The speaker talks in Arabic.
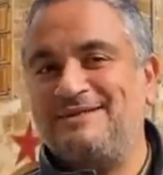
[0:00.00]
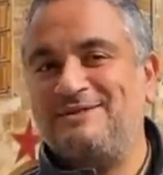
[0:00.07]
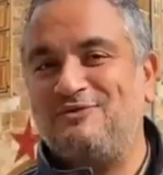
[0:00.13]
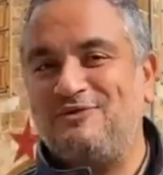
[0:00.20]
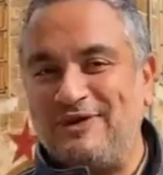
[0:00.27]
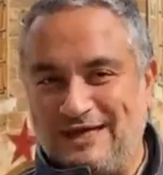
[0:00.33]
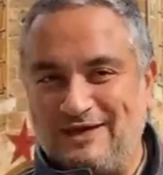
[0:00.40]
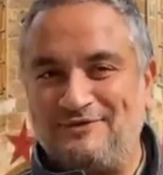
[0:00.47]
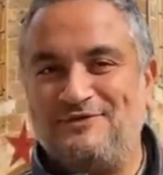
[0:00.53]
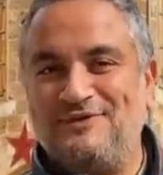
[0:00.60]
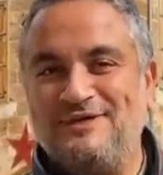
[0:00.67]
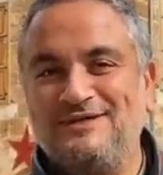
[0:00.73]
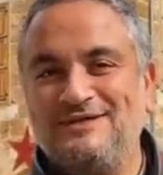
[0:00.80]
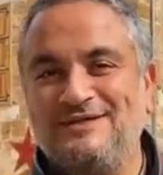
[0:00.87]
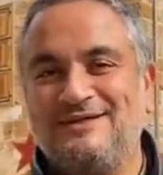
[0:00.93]
وفيها
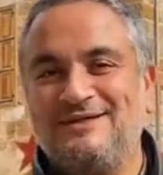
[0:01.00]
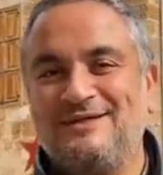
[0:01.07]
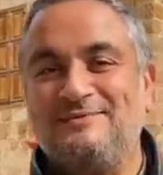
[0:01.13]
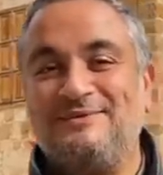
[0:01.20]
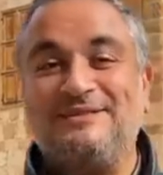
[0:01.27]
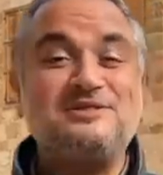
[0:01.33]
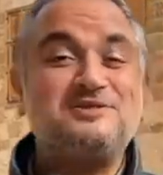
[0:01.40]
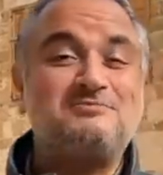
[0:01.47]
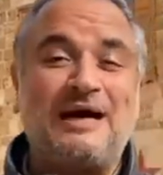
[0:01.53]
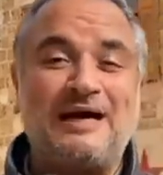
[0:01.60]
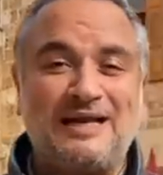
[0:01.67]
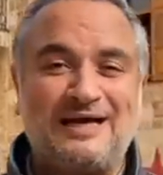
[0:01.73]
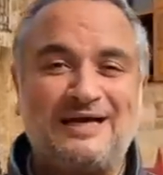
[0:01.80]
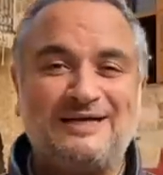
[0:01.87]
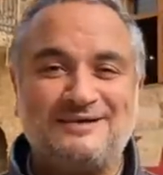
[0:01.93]
كافيه بتجمع
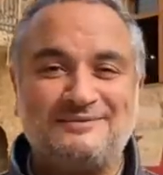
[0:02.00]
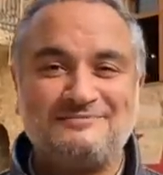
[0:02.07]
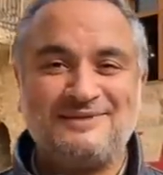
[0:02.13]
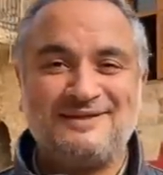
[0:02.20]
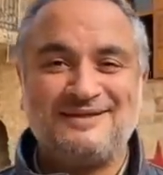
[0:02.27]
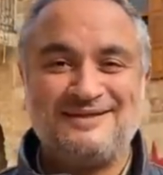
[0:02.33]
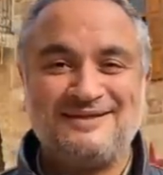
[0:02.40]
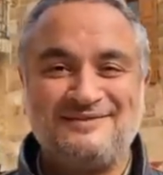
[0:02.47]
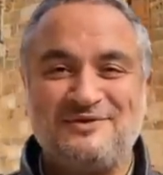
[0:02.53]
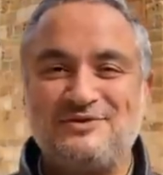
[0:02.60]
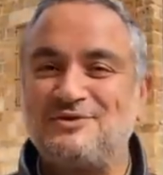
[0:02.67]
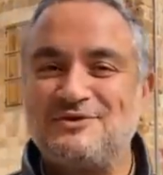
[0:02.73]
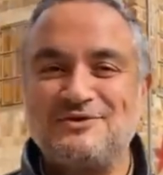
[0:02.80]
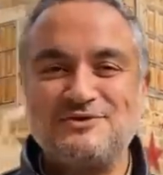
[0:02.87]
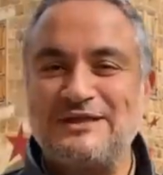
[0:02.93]
العالم
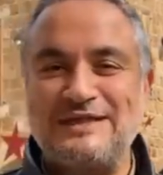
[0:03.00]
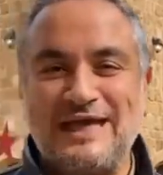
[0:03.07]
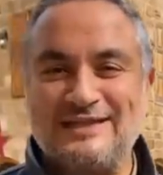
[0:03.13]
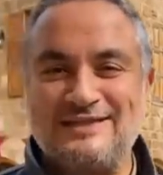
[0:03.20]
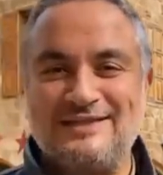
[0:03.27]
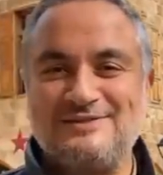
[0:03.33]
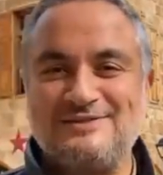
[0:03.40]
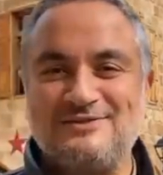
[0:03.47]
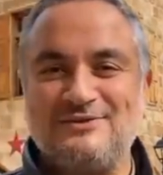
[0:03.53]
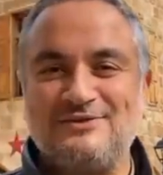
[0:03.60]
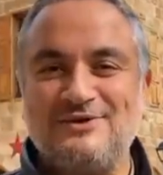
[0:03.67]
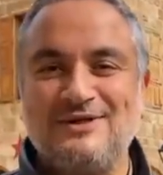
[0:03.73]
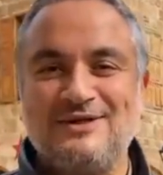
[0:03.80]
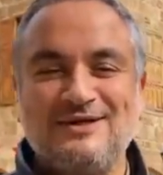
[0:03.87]
فيكم تجوا تتحدثوا